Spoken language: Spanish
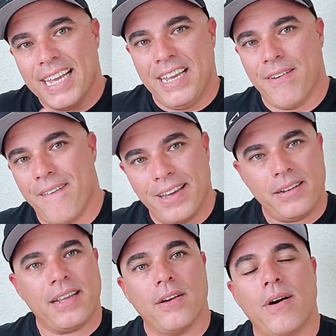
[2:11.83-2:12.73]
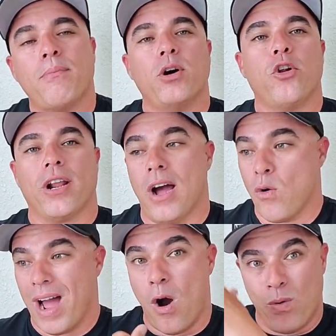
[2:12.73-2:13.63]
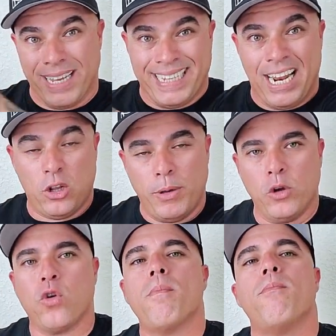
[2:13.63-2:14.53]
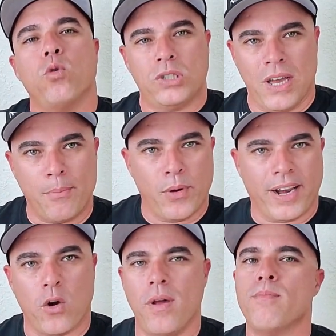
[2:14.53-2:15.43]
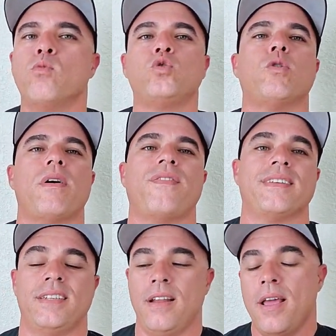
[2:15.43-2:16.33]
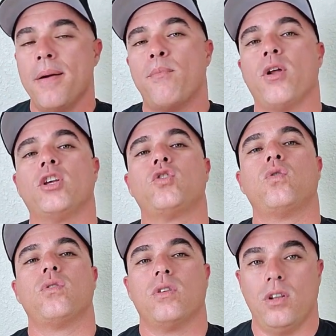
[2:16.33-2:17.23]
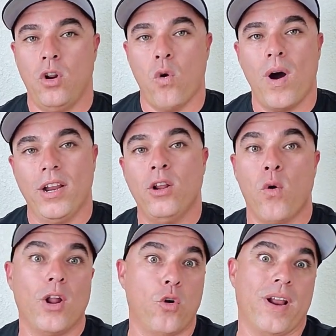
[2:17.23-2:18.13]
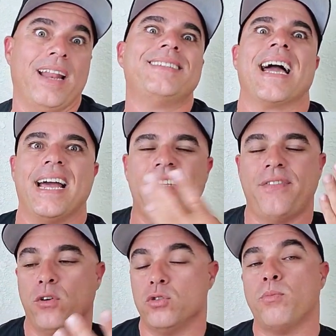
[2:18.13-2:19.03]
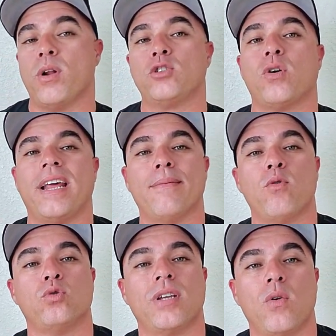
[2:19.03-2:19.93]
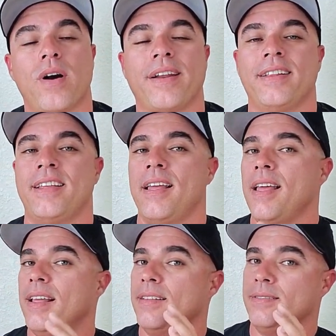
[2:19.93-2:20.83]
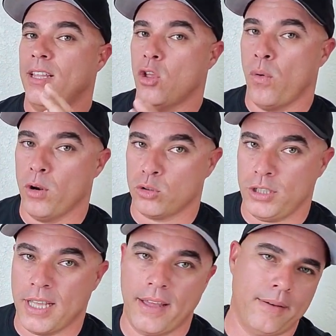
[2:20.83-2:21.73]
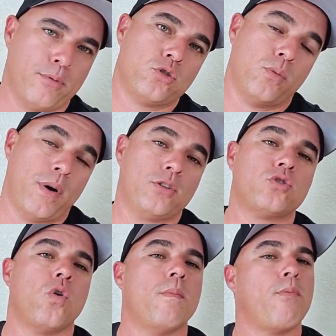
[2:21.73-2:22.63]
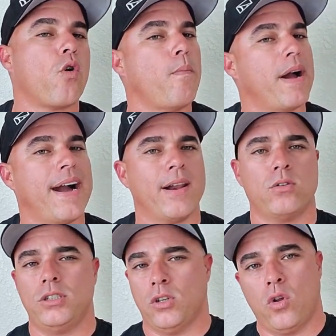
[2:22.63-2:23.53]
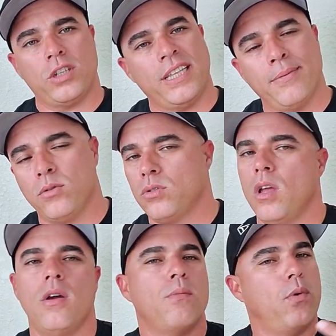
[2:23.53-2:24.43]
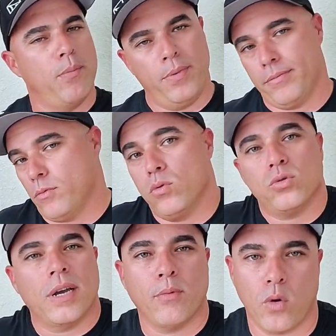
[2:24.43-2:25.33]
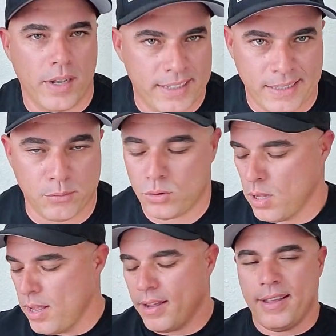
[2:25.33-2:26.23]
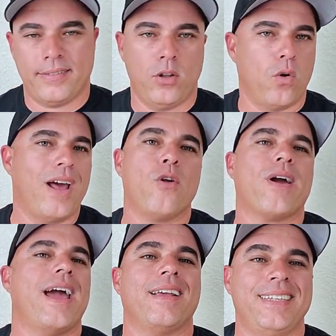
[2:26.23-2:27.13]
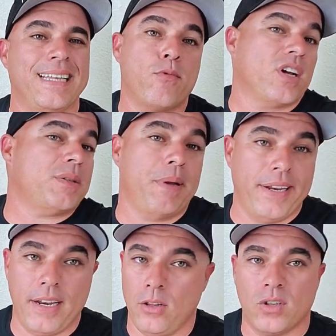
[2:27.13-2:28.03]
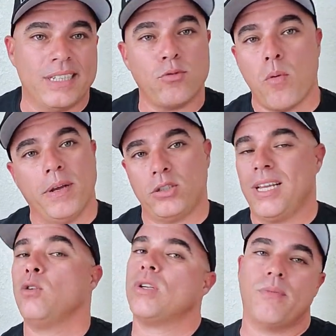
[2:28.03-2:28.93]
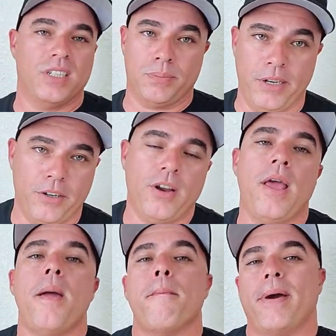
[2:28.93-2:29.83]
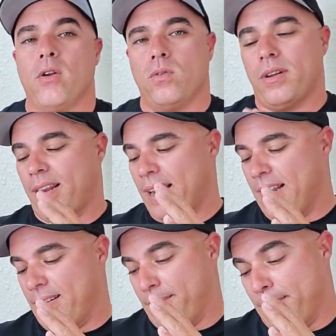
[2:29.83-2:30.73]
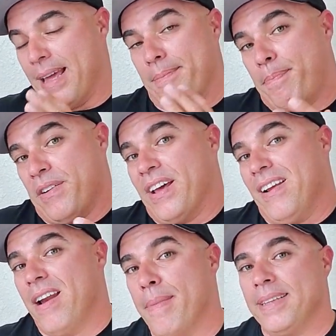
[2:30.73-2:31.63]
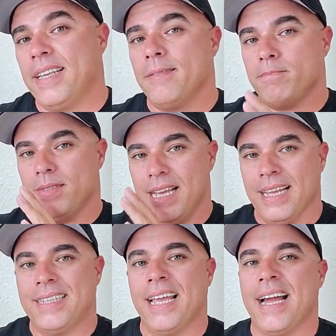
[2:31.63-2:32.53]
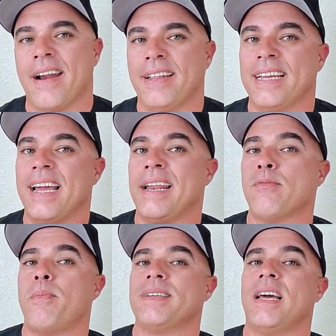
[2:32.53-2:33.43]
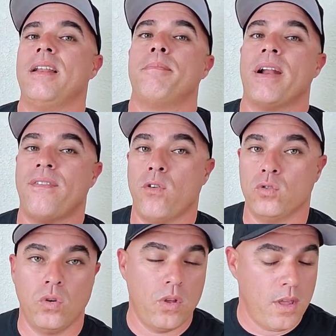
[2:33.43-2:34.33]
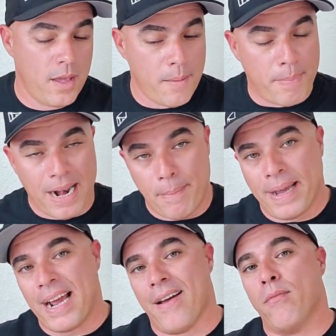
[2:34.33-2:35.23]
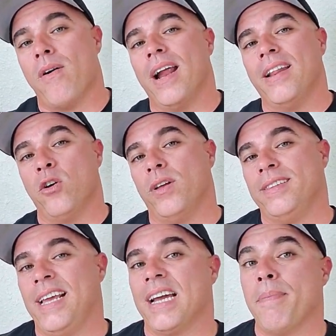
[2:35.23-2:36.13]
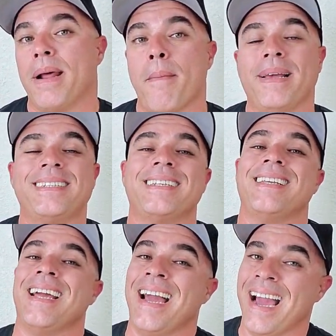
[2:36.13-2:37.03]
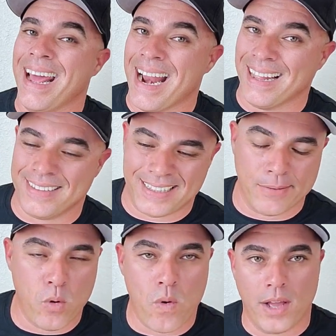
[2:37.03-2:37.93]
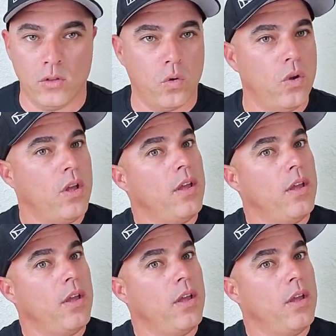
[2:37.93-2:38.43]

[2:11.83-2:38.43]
y va a ver que va a poder, aunque está dando muy duro, usted va a poder recoger mucho más fácil. Por eso lo va, y lo va a lograr sacar de fondo. Por eso queremos usar un carrete de dos velocidades. Por supuesto, son un poco más caros. Si no lo tenemos, pues usamos lo que tenemos. Que es lo, que Si tenemos spinner y no tenemos convencional, usamos spinner. Pero preferiblemente este es el carrete que queremos pescar para fondo, para la pesca que vamos a hablar de hoy en día, que es para peces grandes. Estamos buscando